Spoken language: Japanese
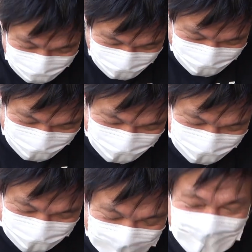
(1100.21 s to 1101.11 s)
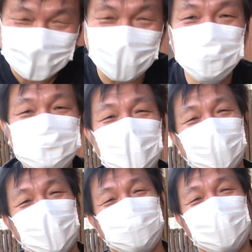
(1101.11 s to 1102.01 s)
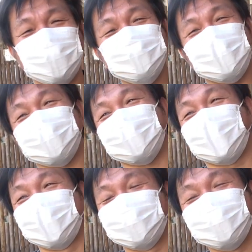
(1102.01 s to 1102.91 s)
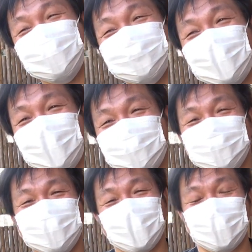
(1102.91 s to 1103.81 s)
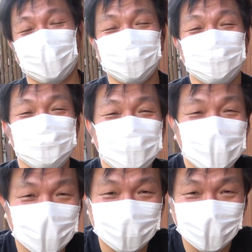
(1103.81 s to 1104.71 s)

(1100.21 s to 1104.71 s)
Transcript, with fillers: という電波が悪かったら盗まれるって納得いかね